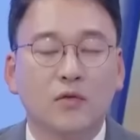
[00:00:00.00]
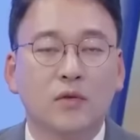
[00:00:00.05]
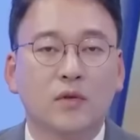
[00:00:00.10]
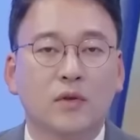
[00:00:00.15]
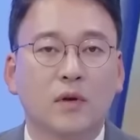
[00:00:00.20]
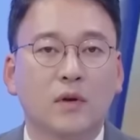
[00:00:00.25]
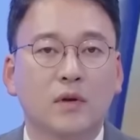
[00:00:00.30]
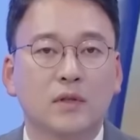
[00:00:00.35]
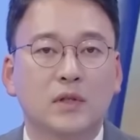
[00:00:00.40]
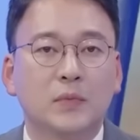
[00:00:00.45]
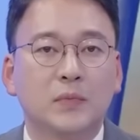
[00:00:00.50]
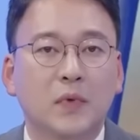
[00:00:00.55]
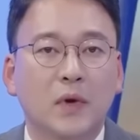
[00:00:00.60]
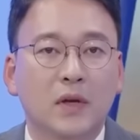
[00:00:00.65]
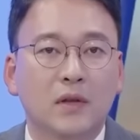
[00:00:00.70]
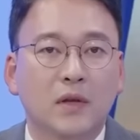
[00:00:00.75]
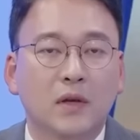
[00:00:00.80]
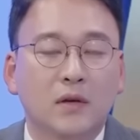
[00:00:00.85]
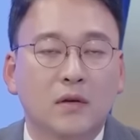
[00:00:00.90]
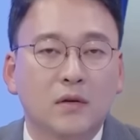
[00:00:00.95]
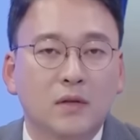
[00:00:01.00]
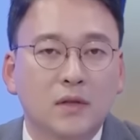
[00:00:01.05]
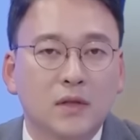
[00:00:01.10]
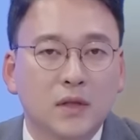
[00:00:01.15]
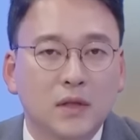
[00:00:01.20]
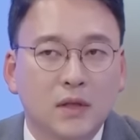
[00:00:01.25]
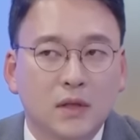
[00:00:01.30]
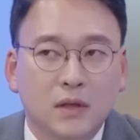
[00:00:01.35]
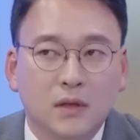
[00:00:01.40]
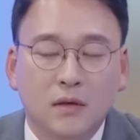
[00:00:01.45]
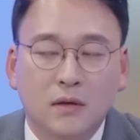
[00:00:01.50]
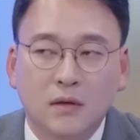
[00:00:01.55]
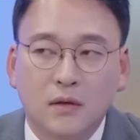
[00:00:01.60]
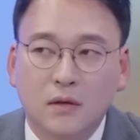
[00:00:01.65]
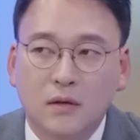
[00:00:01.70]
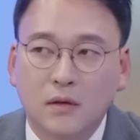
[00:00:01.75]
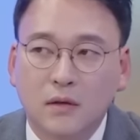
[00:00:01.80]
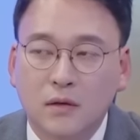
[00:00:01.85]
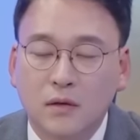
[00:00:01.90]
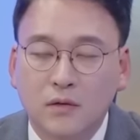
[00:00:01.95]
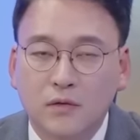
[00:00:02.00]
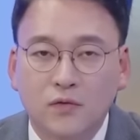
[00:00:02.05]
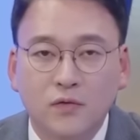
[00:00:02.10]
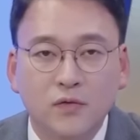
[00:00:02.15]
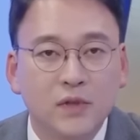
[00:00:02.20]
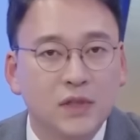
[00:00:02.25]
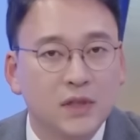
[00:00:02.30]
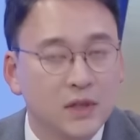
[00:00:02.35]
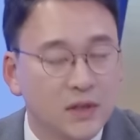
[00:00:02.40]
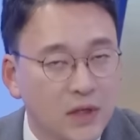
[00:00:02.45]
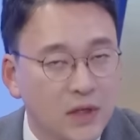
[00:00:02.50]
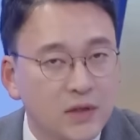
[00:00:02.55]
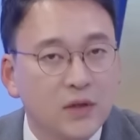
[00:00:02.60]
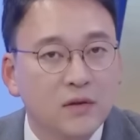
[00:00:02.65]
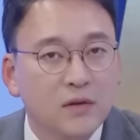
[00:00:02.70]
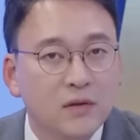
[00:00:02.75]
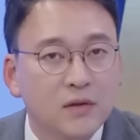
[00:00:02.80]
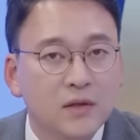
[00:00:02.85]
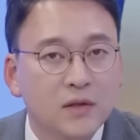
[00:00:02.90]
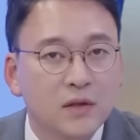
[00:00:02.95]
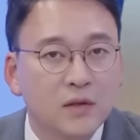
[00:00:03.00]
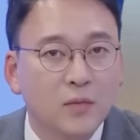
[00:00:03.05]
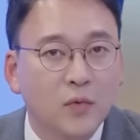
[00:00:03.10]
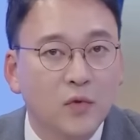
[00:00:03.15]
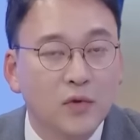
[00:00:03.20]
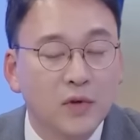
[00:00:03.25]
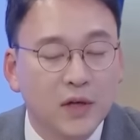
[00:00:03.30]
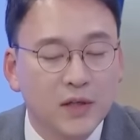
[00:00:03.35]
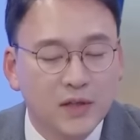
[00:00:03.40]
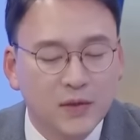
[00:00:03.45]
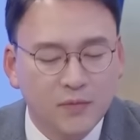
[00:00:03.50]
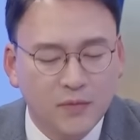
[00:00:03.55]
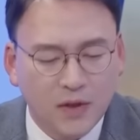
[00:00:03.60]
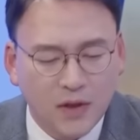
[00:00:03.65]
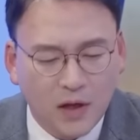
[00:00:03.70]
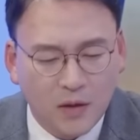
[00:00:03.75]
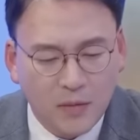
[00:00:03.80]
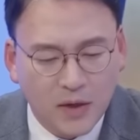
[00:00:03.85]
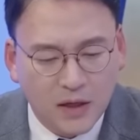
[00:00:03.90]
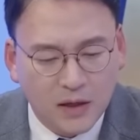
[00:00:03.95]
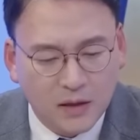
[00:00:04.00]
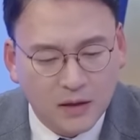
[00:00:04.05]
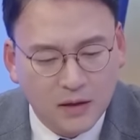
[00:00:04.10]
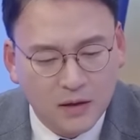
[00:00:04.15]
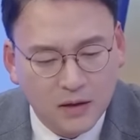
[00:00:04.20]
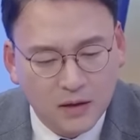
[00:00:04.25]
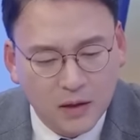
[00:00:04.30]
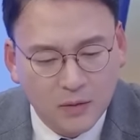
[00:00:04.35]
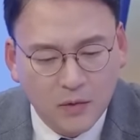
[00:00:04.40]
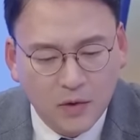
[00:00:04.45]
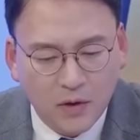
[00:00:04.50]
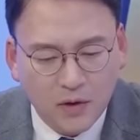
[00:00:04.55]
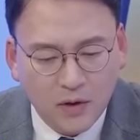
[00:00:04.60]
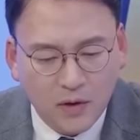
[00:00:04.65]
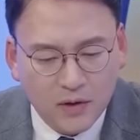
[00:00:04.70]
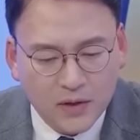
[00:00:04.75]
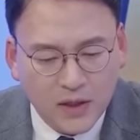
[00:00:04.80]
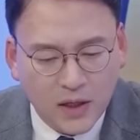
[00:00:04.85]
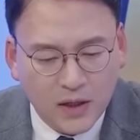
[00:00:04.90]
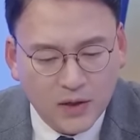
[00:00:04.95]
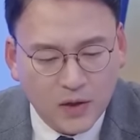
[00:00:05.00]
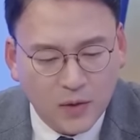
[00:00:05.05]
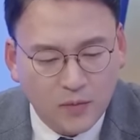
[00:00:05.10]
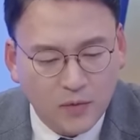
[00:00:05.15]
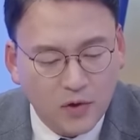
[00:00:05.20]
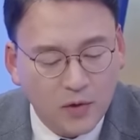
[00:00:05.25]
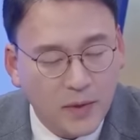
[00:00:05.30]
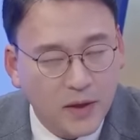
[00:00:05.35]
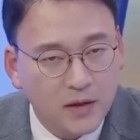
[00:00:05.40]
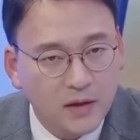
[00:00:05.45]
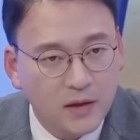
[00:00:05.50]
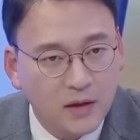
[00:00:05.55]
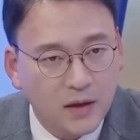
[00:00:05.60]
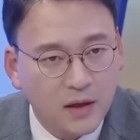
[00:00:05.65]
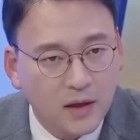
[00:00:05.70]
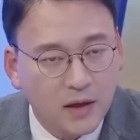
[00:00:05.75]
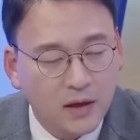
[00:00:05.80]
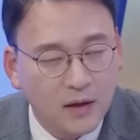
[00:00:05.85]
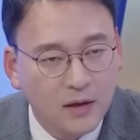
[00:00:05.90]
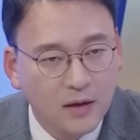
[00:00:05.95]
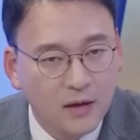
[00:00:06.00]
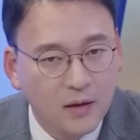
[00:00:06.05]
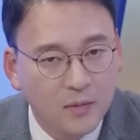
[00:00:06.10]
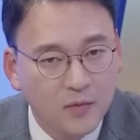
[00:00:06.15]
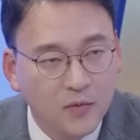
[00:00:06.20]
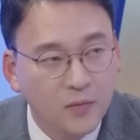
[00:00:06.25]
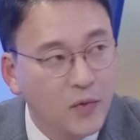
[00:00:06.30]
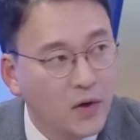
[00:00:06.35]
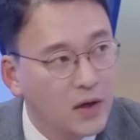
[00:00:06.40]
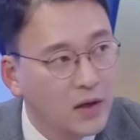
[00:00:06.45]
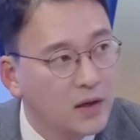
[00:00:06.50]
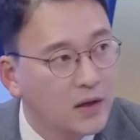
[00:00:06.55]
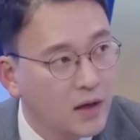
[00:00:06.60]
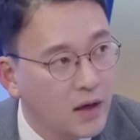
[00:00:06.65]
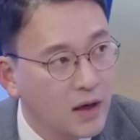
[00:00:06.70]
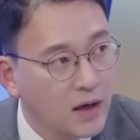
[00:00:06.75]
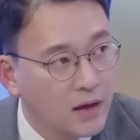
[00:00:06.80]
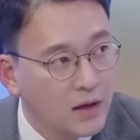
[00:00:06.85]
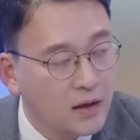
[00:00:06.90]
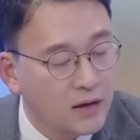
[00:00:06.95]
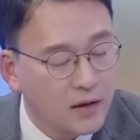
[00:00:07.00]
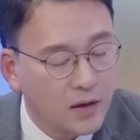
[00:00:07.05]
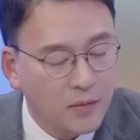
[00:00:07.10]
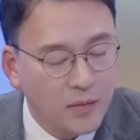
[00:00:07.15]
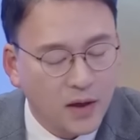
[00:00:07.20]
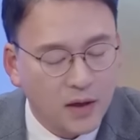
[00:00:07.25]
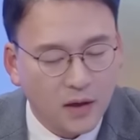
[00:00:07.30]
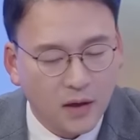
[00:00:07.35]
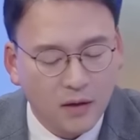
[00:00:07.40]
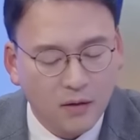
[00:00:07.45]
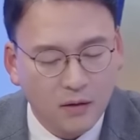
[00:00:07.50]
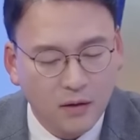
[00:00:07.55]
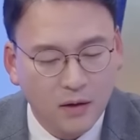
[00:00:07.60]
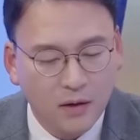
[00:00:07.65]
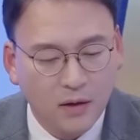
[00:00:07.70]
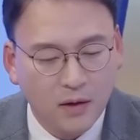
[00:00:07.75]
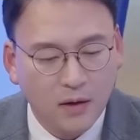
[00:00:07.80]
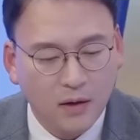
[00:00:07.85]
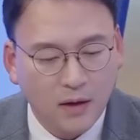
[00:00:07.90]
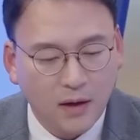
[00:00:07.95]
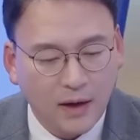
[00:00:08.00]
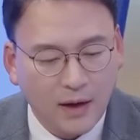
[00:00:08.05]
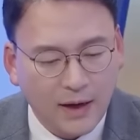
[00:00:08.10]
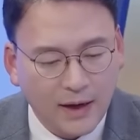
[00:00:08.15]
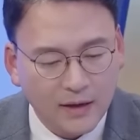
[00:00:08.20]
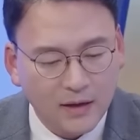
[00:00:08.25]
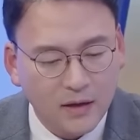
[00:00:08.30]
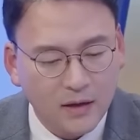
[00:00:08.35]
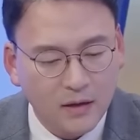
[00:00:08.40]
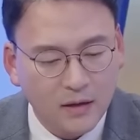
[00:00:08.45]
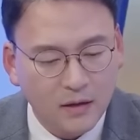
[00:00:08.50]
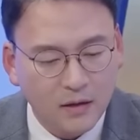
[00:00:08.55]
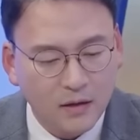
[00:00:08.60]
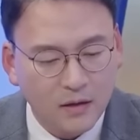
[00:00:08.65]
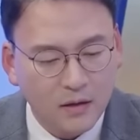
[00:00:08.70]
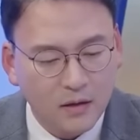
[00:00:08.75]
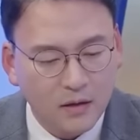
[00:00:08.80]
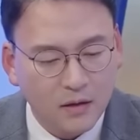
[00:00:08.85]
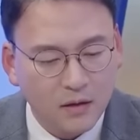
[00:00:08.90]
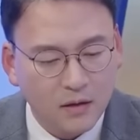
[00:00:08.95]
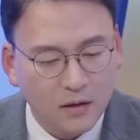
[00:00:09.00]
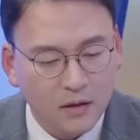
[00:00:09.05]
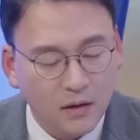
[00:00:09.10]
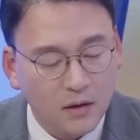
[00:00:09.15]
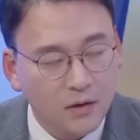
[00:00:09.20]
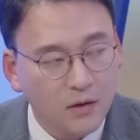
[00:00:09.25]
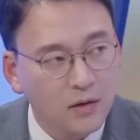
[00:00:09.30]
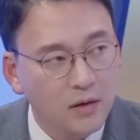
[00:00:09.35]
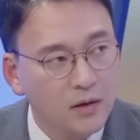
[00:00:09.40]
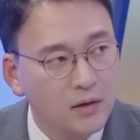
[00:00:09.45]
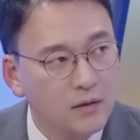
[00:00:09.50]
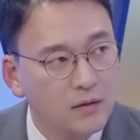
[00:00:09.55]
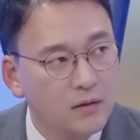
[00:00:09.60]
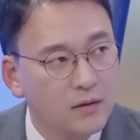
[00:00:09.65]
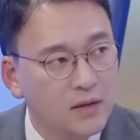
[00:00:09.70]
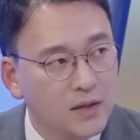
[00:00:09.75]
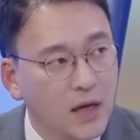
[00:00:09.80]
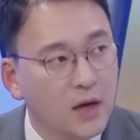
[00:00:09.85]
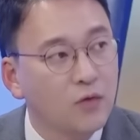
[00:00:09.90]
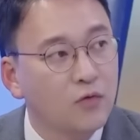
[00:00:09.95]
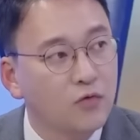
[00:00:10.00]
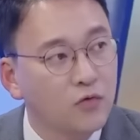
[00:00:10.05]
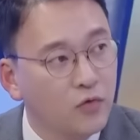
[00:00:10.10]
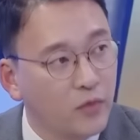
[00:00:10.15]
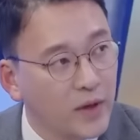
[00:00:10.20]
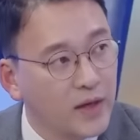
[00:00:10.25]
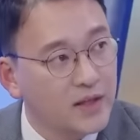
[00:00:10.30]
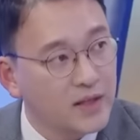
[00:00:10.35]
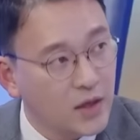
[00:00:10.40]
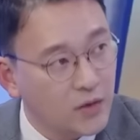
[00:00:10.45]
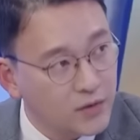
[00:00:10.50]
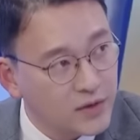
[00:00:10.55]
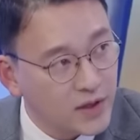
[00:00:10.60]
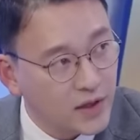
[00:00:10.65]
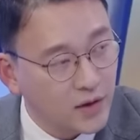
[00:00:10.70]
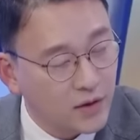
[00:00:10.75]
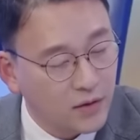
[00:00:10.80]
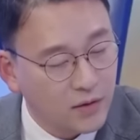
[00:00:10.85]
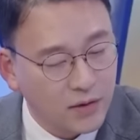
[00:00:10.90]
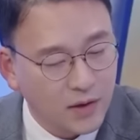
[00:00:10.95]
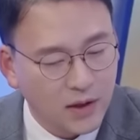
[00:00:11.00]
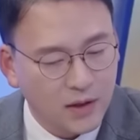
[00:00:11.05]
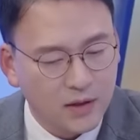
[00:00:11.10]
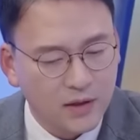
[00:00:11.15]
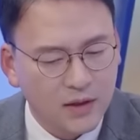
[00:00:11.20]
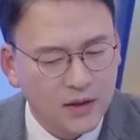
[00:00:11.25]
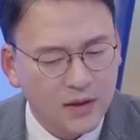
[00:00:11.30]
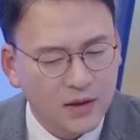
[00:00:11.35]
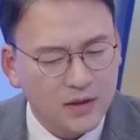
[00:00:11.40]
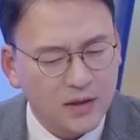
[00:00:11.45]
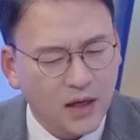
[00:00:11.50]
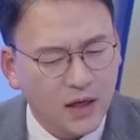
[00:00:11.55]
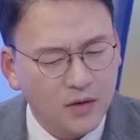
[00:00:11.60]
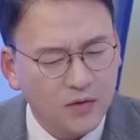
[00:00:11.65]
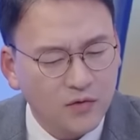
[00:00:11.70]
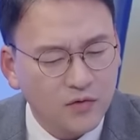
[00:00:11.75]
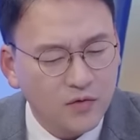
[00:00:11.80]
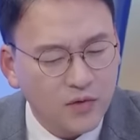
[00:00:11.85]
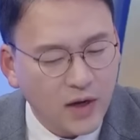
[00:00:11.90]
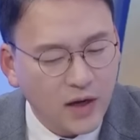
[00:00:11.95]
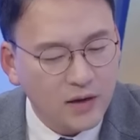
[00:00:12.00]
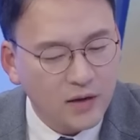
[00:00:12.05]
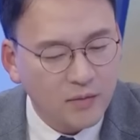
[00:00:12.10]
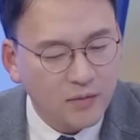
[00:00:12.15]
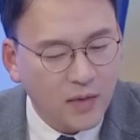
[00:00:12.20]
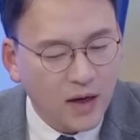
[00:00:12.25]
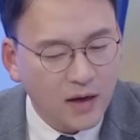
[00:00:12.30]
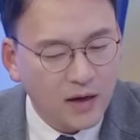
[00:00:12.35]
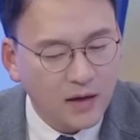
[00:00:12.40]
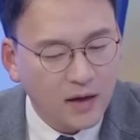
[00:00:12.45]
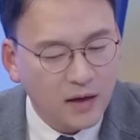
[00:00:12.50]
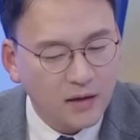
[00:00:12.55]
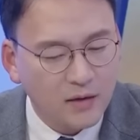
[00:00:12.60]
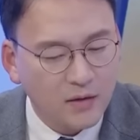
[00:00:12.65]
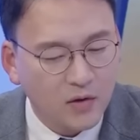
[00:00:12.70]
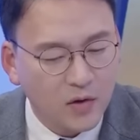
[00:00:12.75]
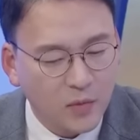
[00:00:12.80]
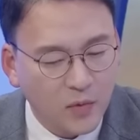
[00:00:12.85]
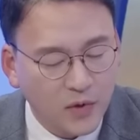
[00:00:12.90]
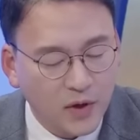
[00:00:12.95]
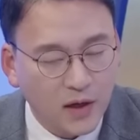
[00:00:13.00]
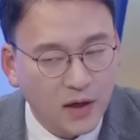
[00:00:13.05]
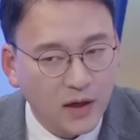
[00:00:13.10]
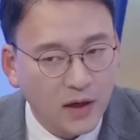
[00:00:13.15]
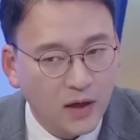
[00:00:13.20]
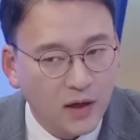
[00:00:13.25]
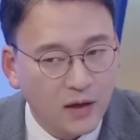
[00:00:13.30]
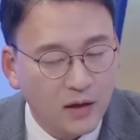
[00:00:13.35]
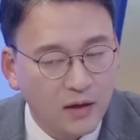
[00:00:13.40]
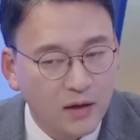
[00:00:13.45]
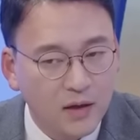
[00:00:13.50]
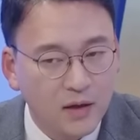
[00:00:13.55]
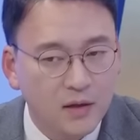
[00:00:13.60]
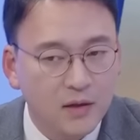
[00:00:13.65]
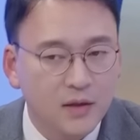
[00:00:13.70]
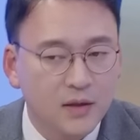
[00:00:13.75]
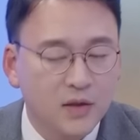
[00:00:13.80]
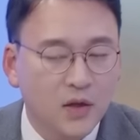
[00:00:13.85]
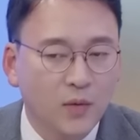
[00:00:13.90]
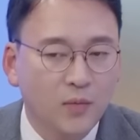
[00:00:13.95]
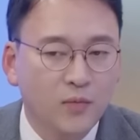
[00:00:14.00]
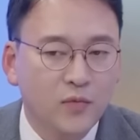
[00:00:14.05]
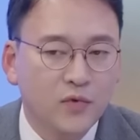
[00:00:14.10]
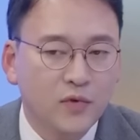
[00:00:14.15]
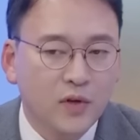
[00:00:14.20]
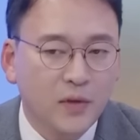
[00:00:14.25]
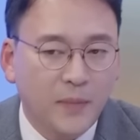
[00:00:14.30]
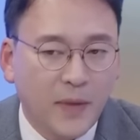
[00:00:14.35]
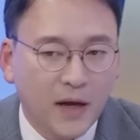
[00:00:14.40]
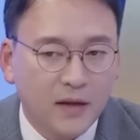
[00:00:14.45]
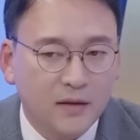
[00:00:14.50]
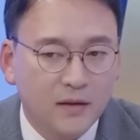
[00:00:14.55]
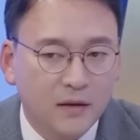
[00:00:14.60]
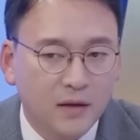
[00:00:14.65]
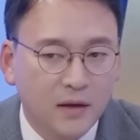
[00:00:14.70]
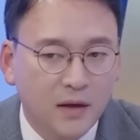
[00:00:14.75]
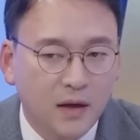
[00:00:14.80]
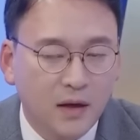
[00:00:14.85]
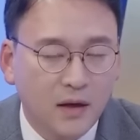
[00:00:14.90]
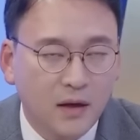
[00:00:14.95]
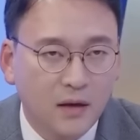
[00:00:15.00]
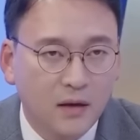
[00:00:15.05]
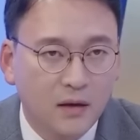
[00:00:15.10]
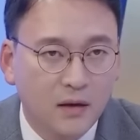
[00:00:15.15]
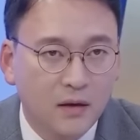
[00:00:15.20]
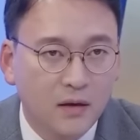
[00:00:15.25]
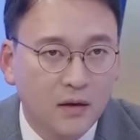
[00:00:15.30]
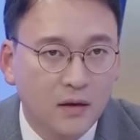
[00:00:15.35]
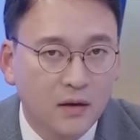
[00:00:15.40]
그리고 더 짚어야 될 것이 어, 눈치를 채셨는지는 모르겠습니다만 김건희 여사가 선물을 받을 때 분명히 이렇게 얘기를 한단 말이에요. 아니 이걸 자꾸 왜 사오세요? 그러니까 자꾸라는 말을 하는 걸 보니까 이 선물을 받은 게